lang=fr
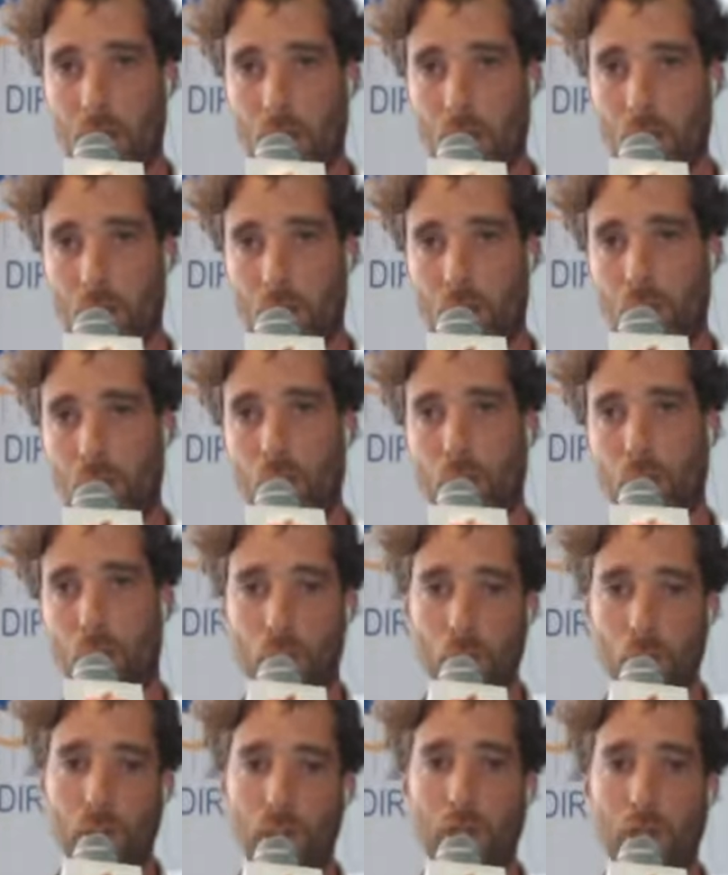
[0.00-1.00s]
de
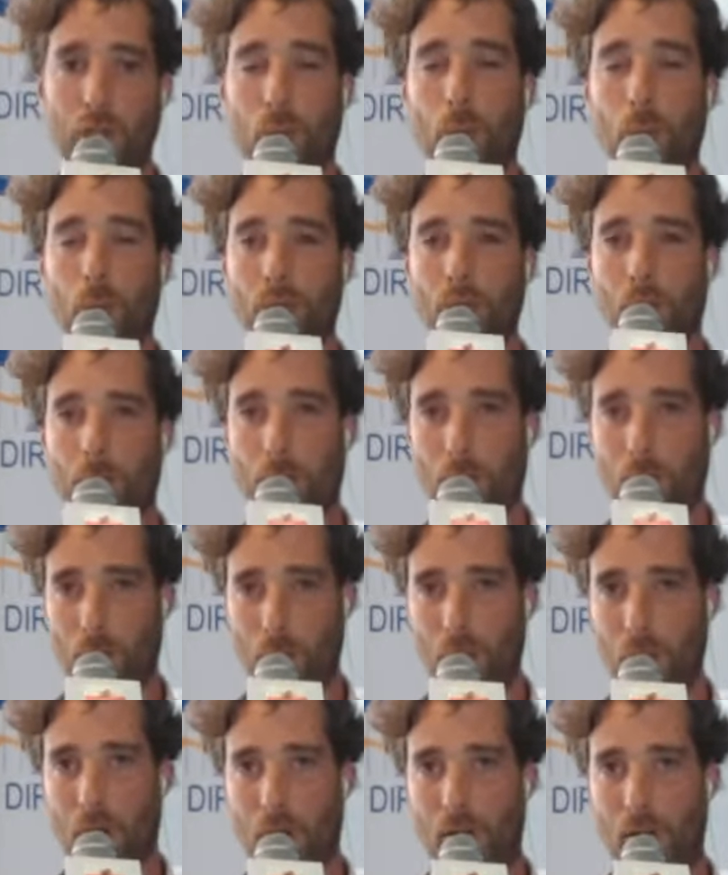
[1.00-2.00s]
neutre à surpondéré pardon, sur
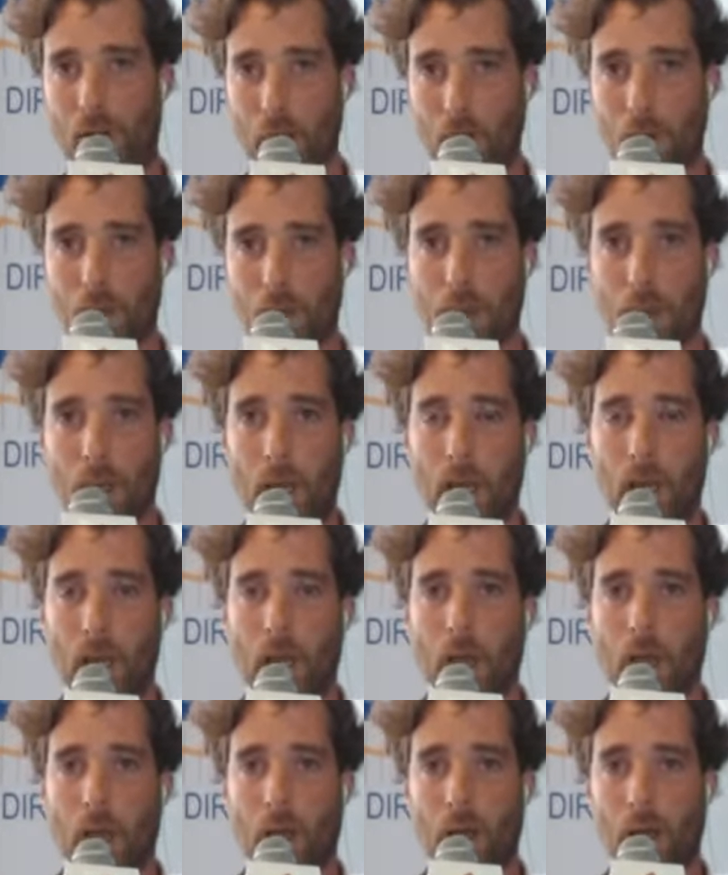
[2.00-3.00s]
la valeur.
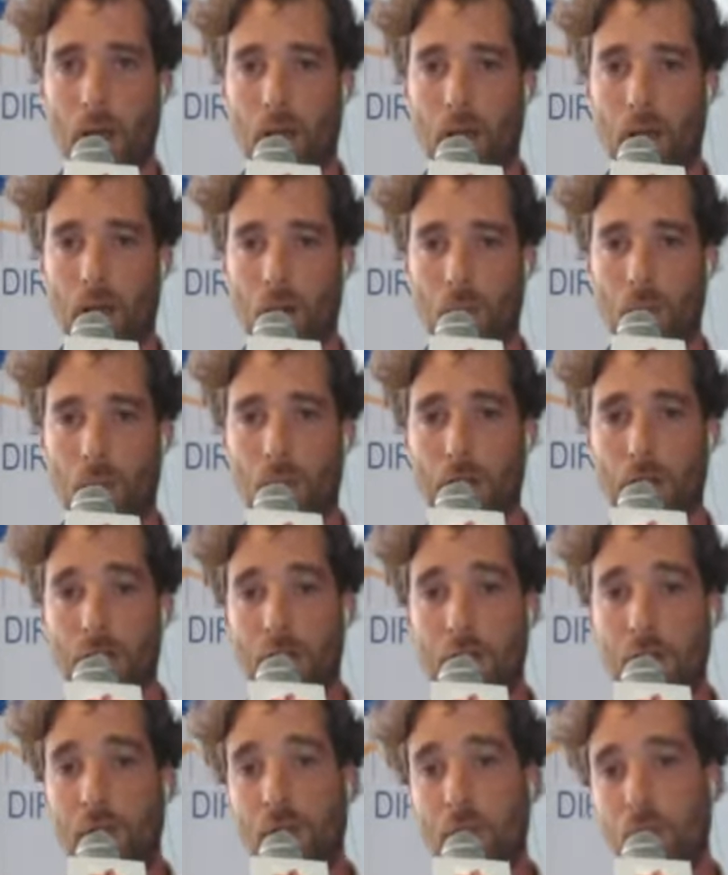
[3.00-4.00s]
objectif
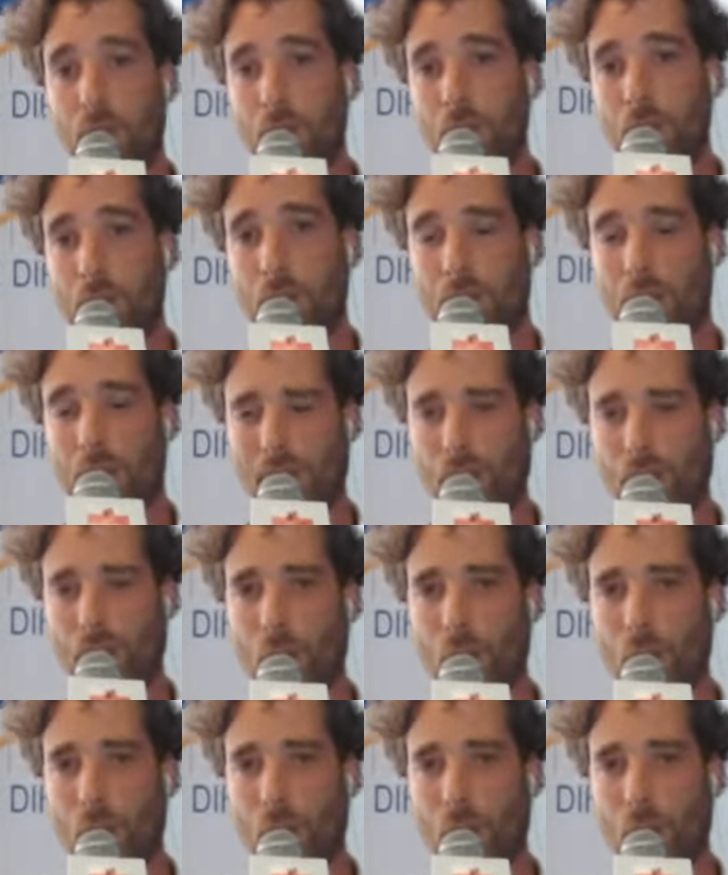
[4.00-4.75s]
18, 14